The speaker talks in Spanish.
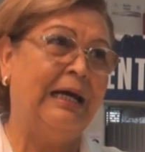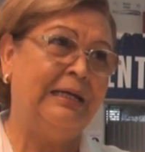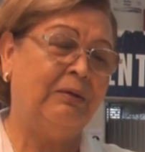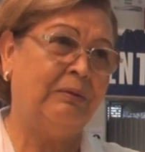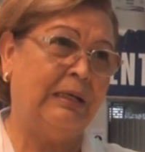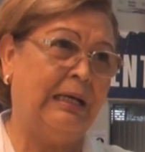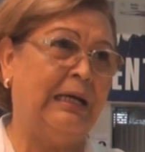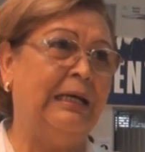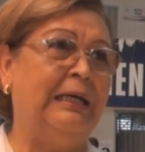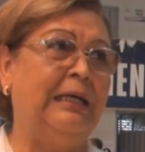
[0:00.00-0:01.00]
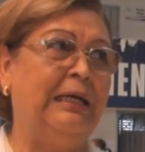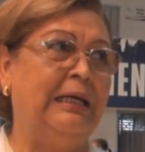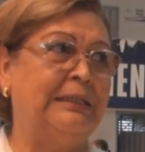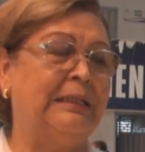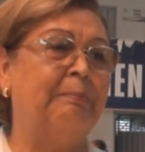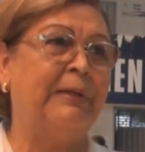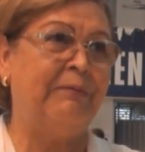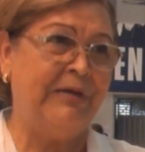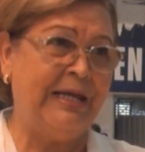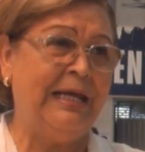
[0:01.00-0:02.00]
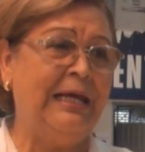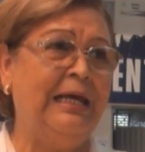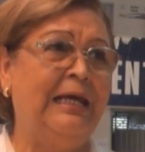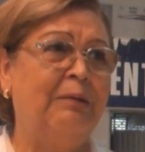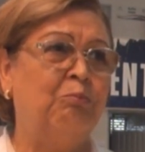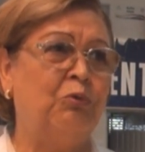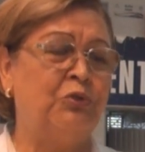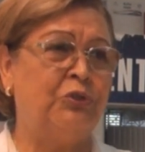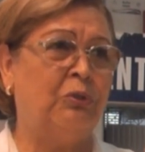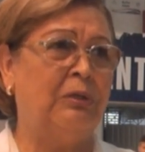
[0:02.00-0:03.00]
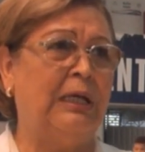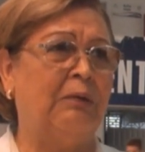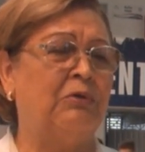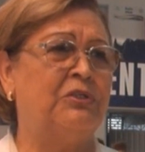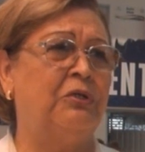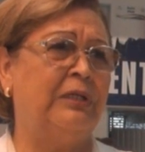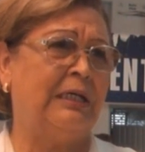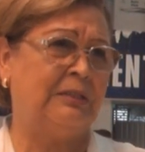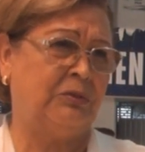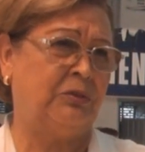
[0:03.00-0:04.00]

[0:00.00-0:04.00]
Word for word: hay, hay, se previene mucho la cuestión del